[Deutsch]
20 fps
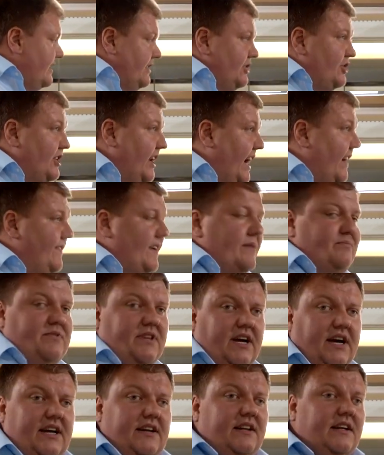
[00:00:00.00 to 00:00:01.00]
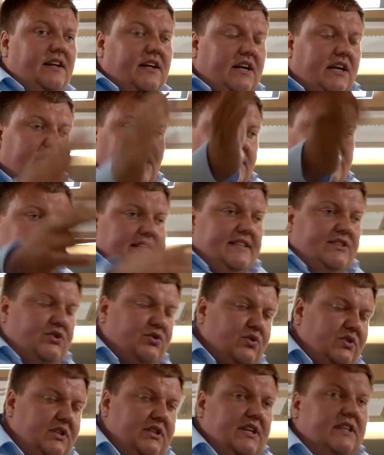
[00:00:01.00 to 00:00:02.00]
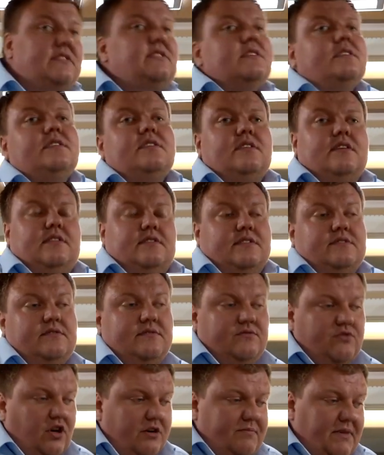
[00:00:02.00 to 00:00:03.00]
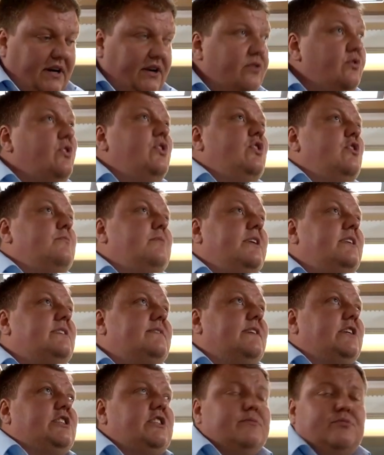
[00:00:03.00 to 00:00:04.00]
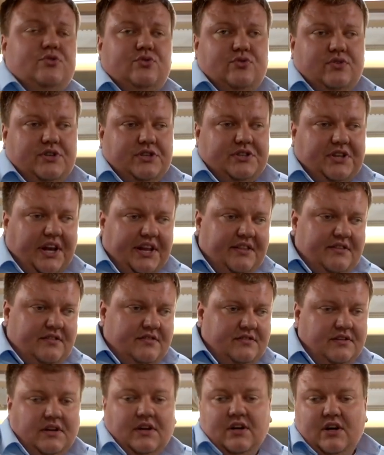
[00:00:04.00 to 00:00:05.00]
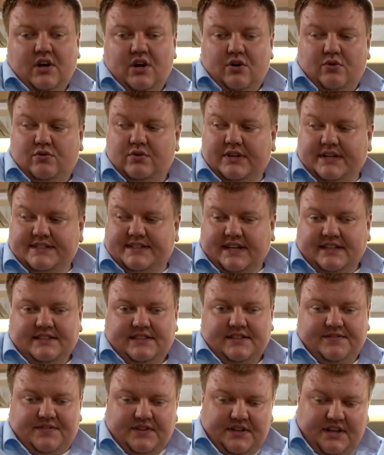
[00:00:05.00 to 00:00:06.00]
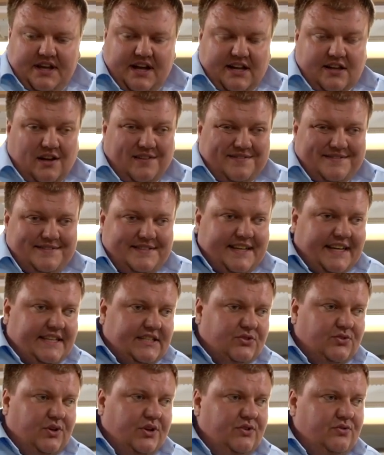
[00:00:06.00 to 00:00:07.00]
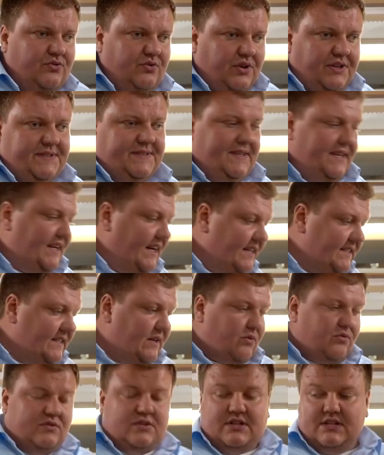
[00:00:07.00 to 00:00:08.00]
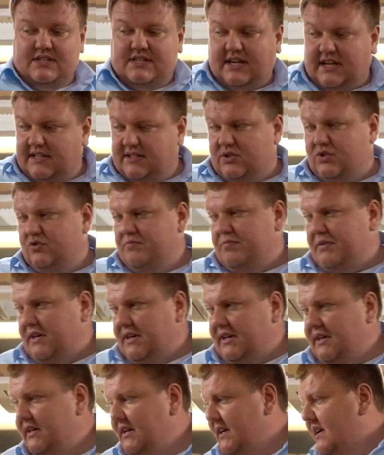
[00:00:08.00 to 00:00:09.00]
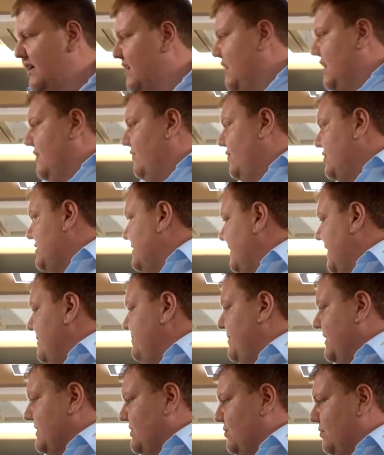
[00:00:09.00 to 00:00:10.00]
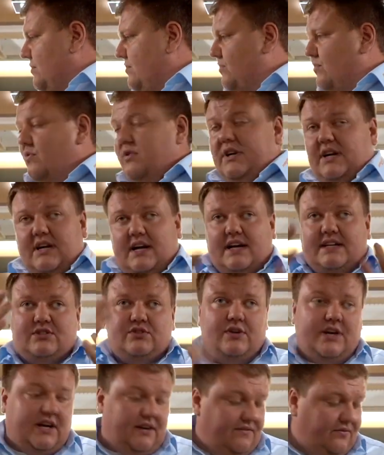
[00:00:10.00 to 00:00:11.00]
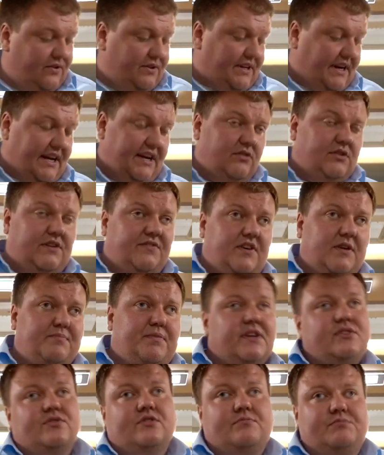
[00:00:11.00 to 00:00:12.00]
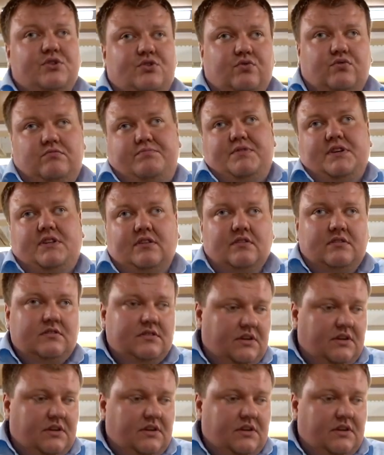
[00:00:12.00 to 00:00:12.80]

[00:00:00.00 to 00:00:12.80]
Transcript: Schlafabteil ist zu die Nette nochmal hier über die zwei Schiebetüren getrennt. Und das Ganze finde ich halt auf 6,99 als Grundriss halt super für zwei Personen oder gar sogar für drei oder vier Personen mit Hubbett.